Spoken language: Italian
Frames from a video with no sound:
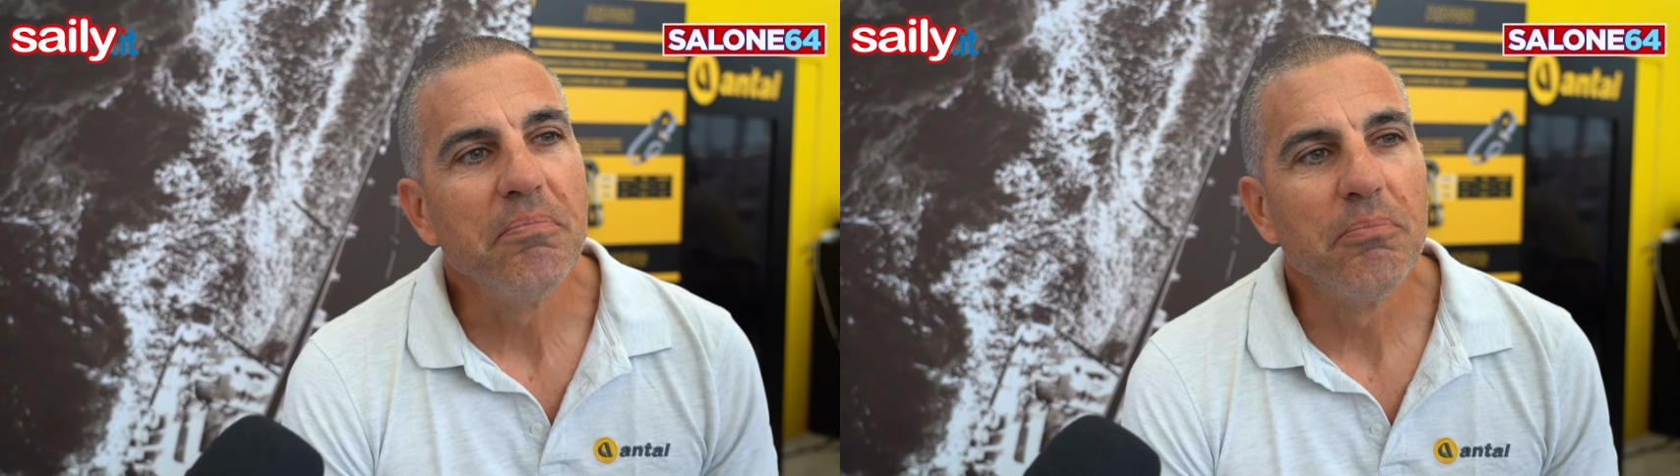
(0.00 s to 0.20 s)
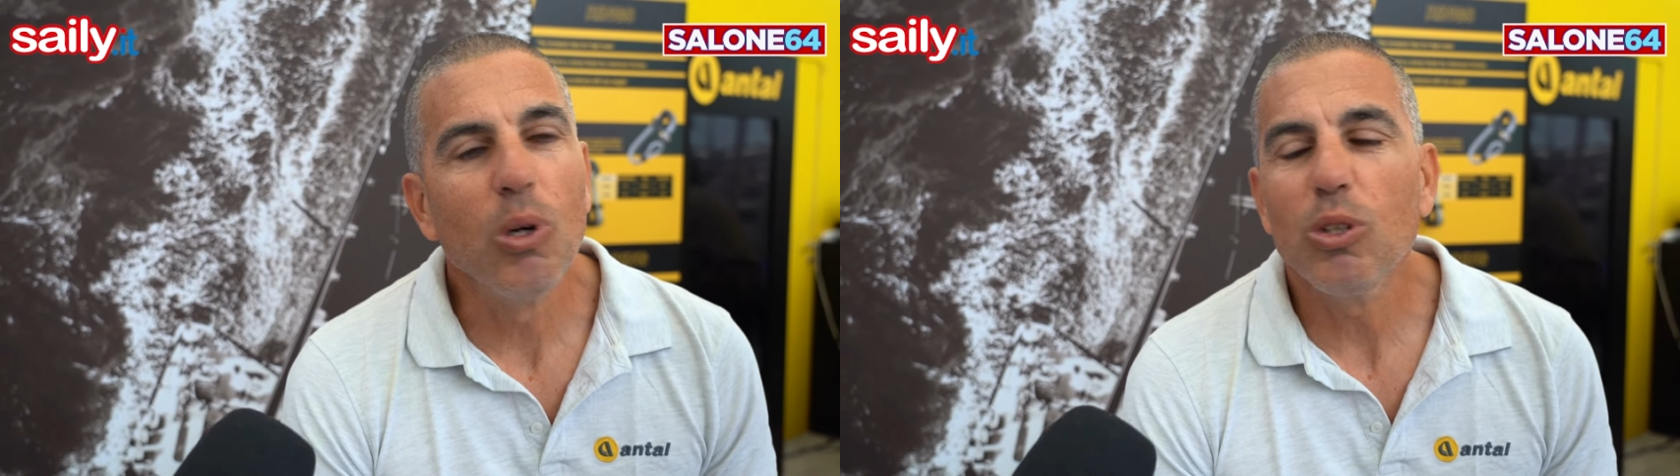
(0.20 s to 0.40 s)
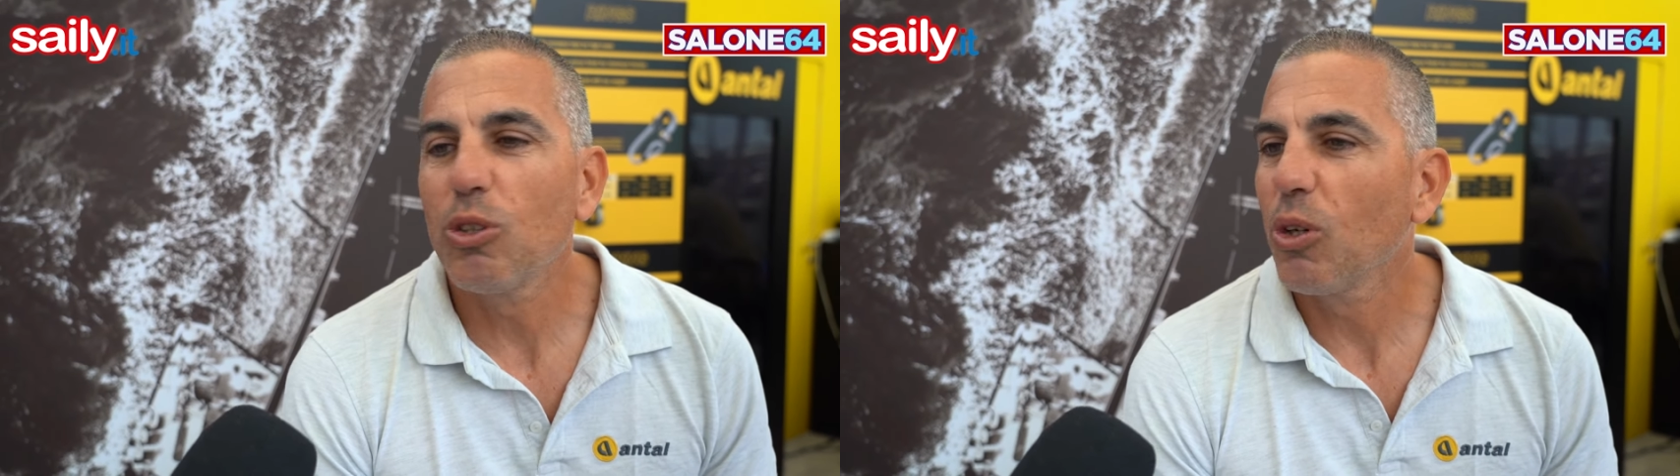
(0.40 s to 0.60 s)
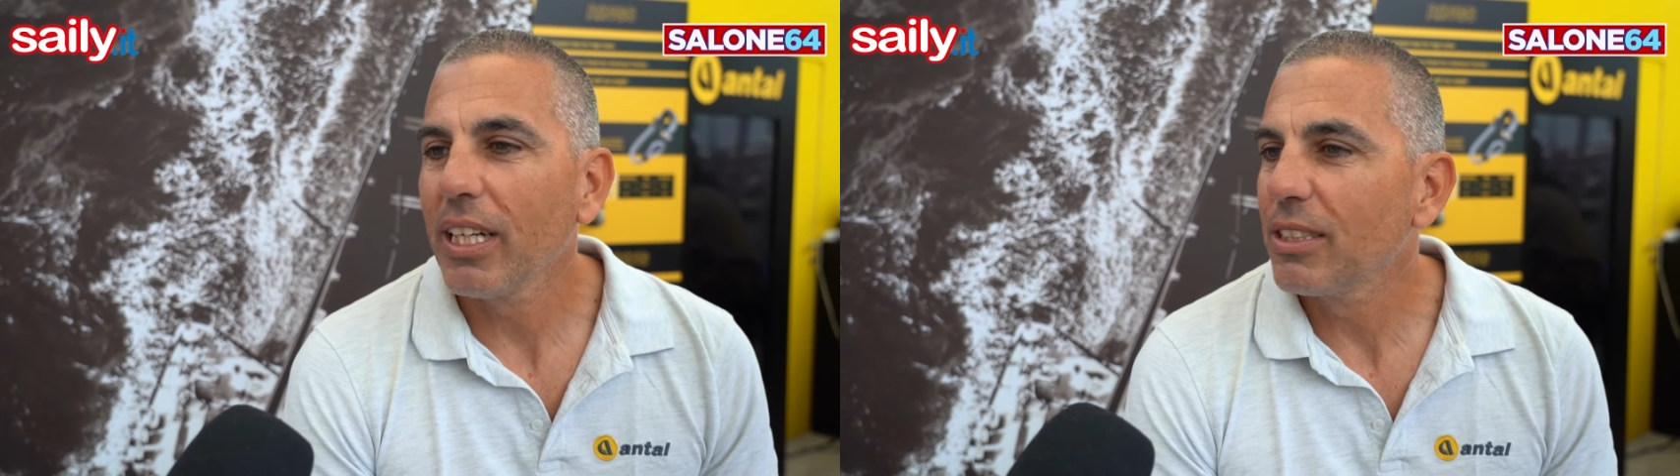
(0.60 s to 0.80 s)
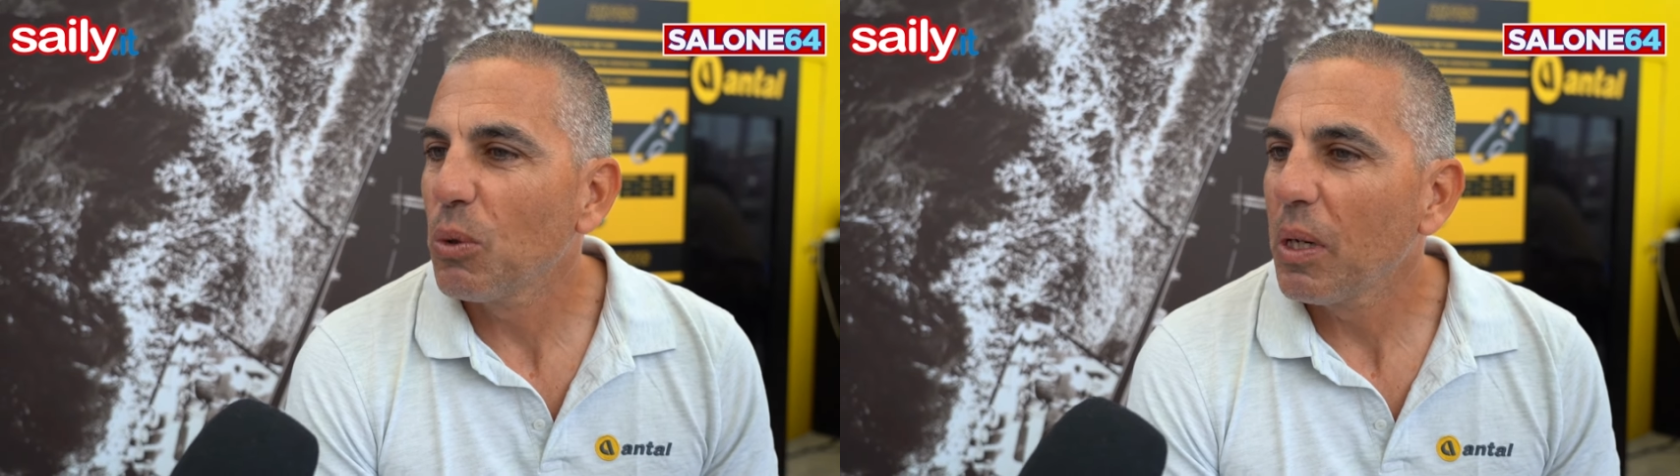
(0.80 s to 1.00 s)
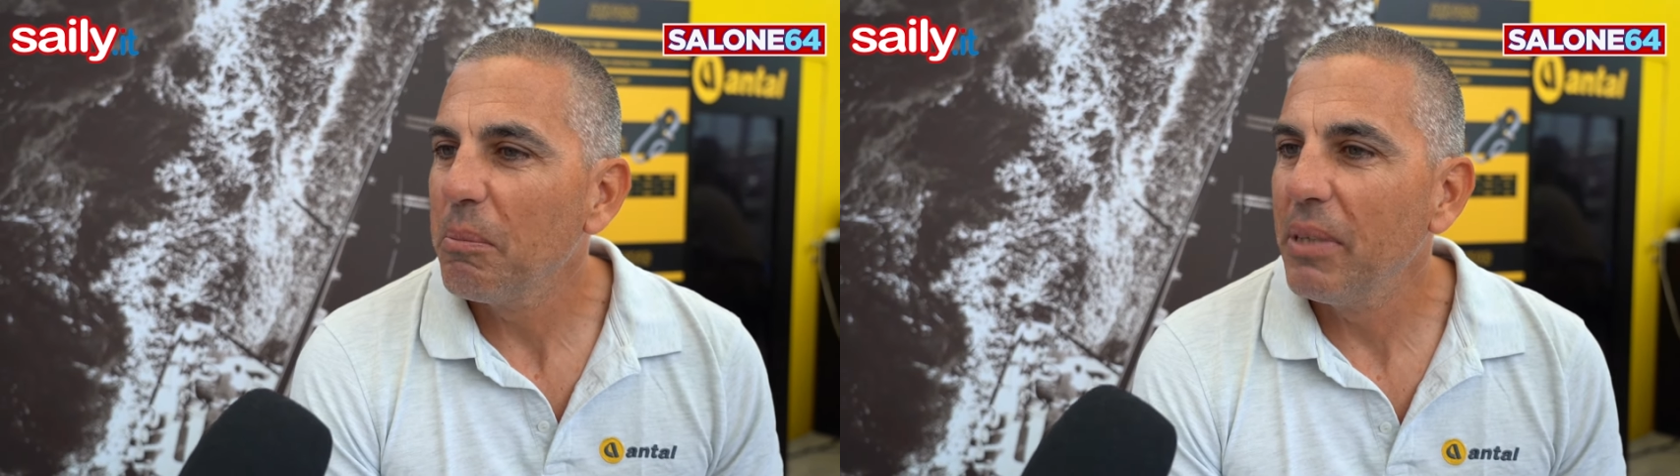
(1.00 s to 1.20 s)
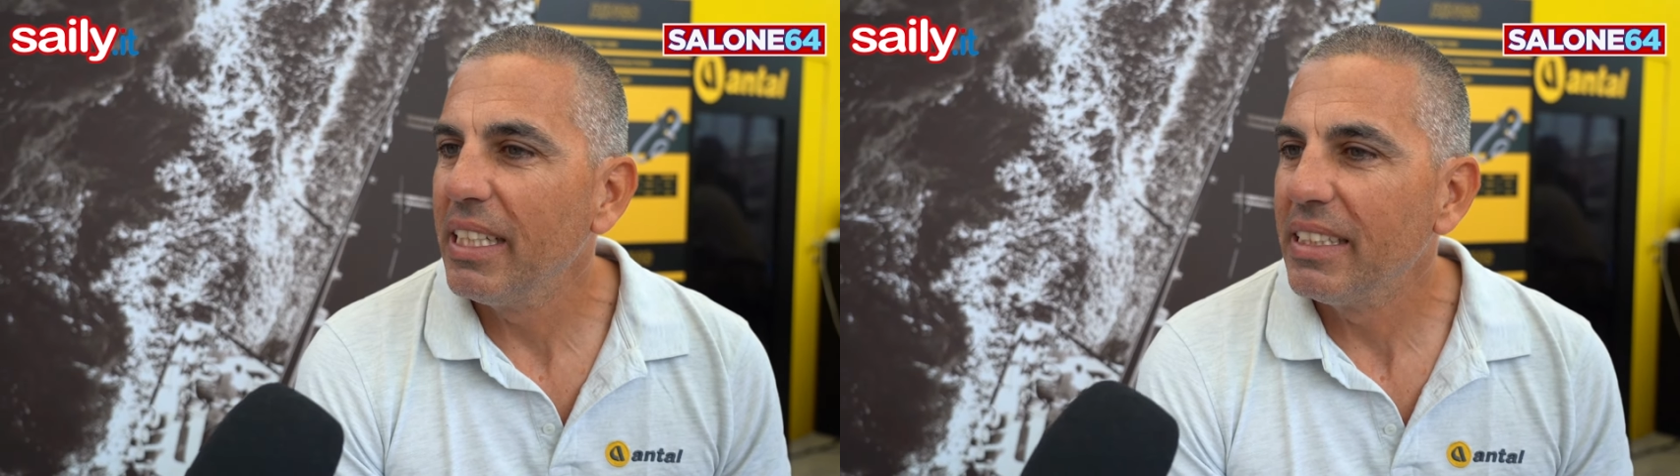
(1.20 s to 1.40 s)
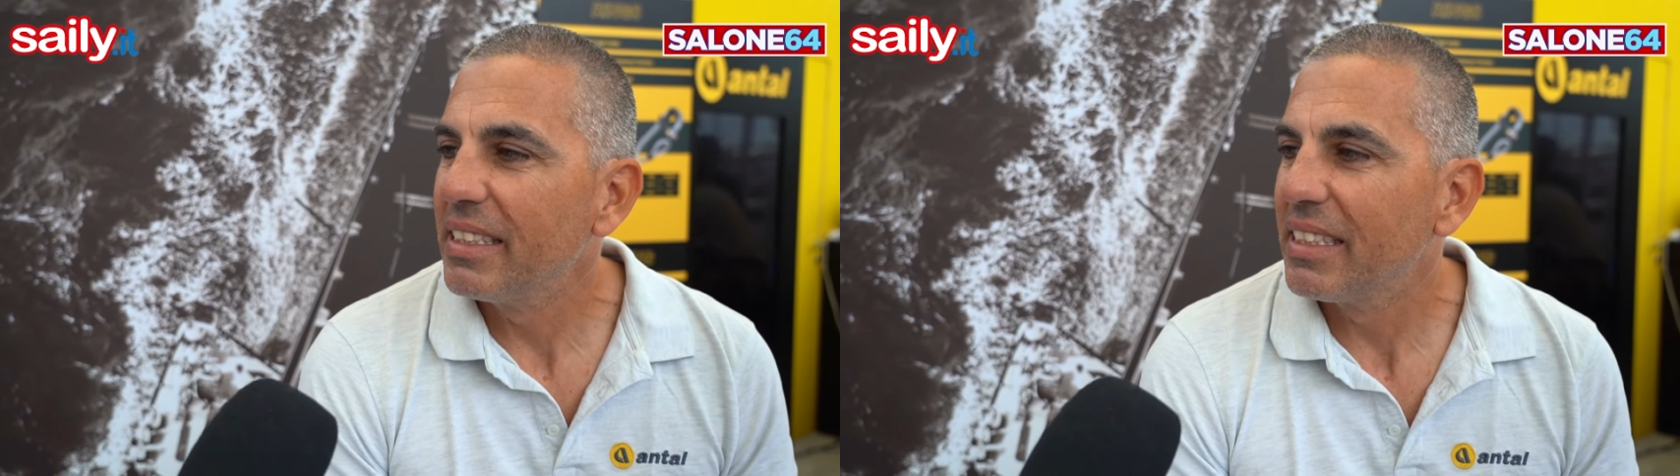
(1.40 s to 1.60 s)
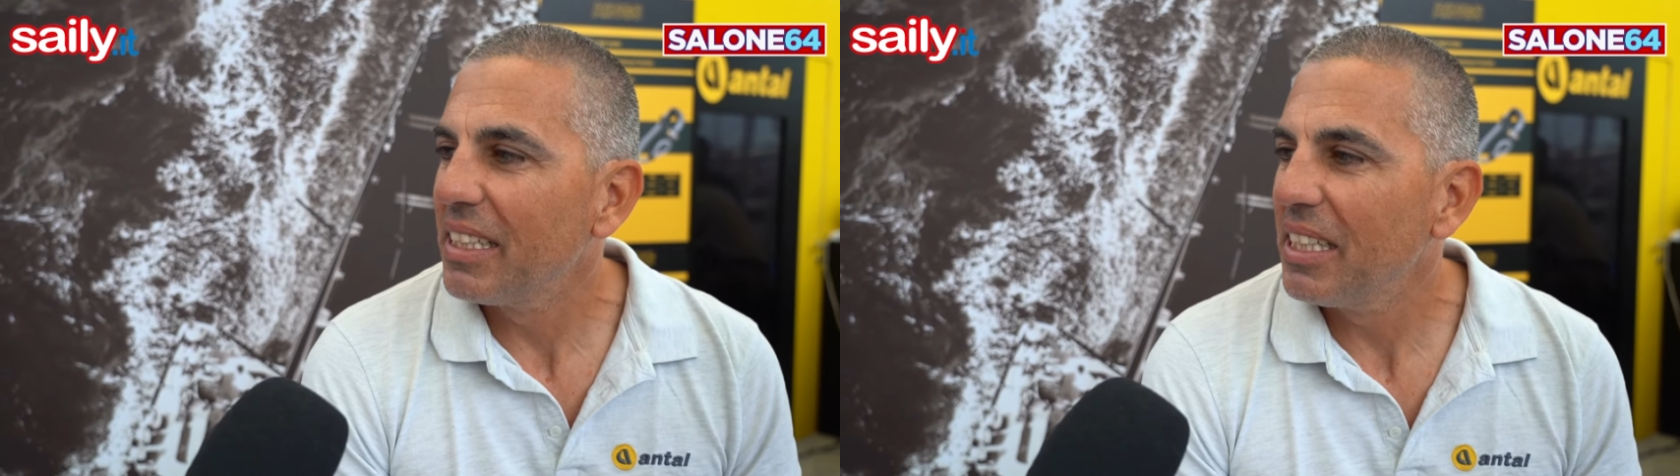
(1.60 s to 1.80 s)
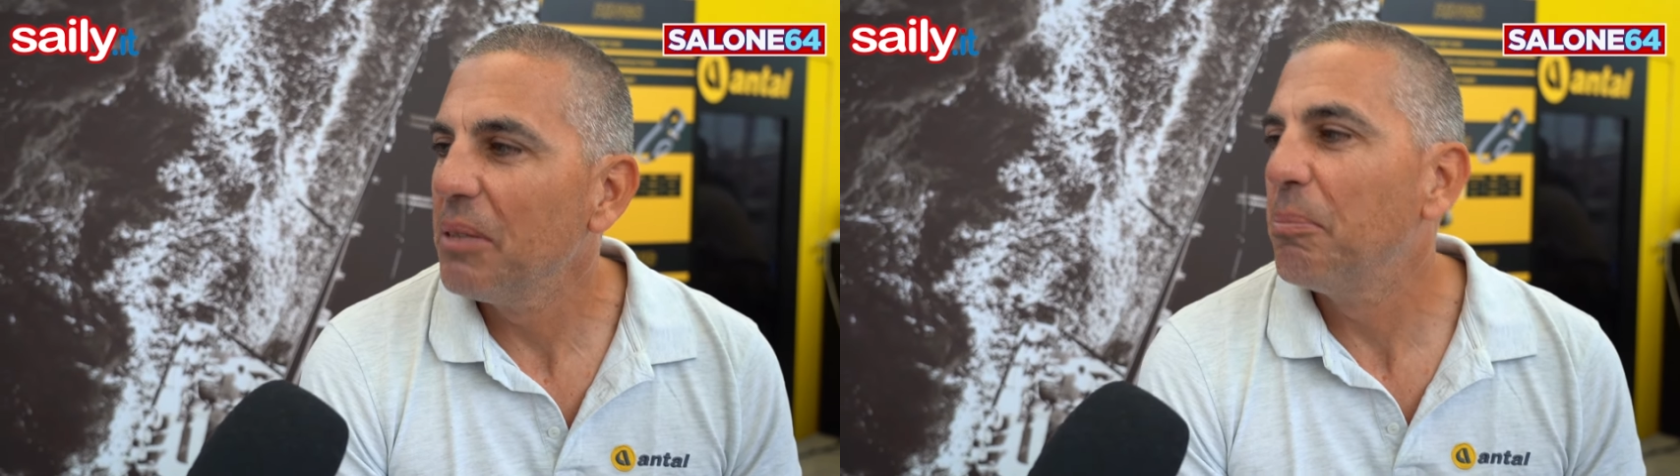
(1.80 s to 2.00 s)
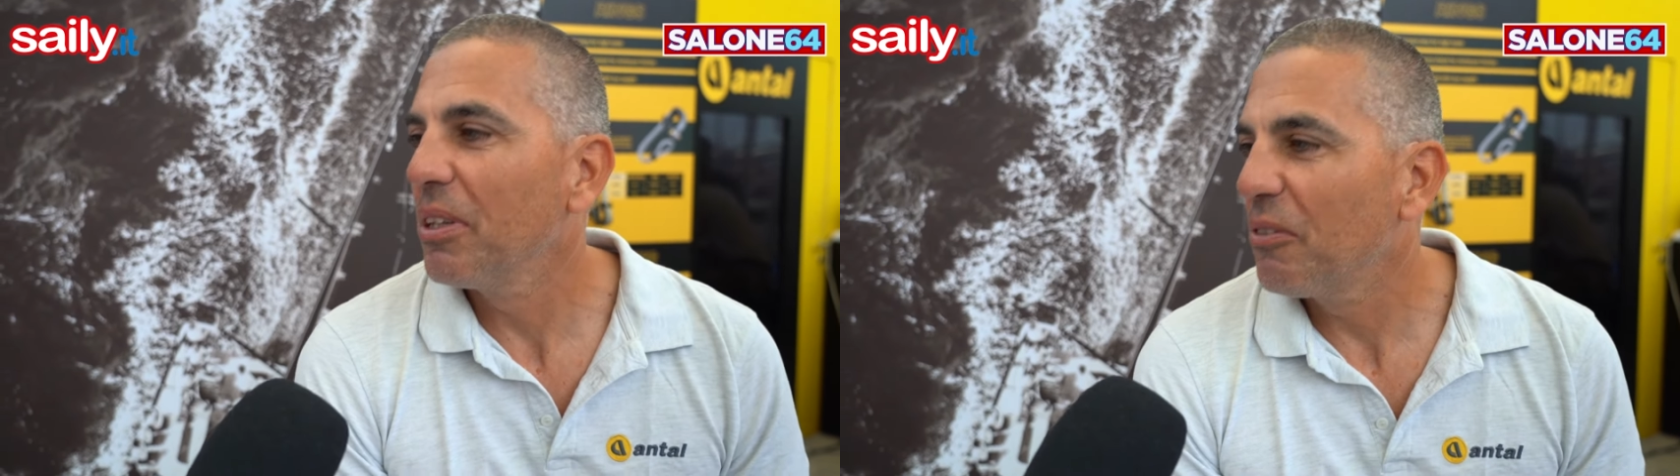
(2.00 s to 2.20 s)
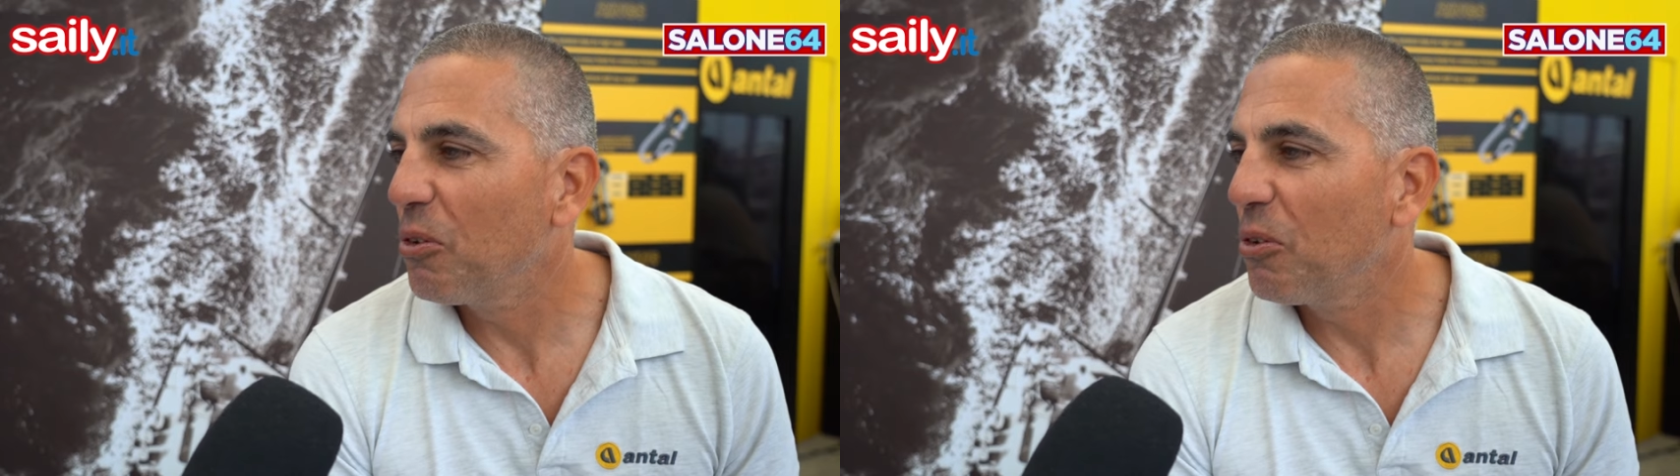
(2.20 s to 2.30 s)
molto casualmente e per